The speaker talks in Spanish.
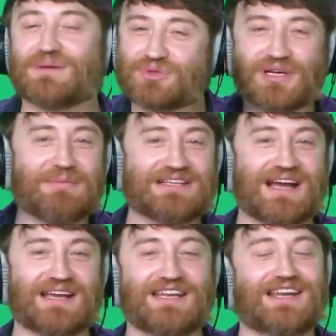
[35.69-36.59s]
se puso la
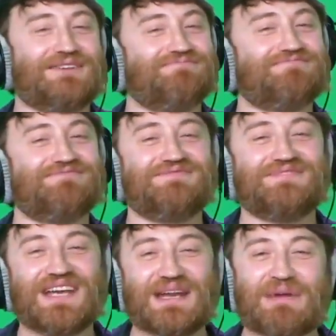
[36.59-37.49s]
mascarilla
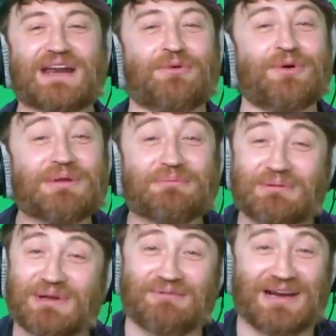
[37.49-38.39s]
y me robó mi
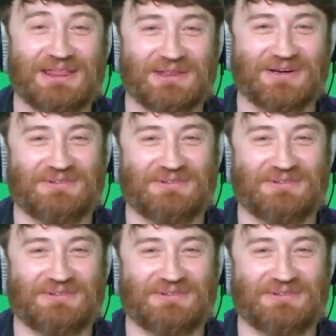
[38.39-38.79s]
primer abrazo.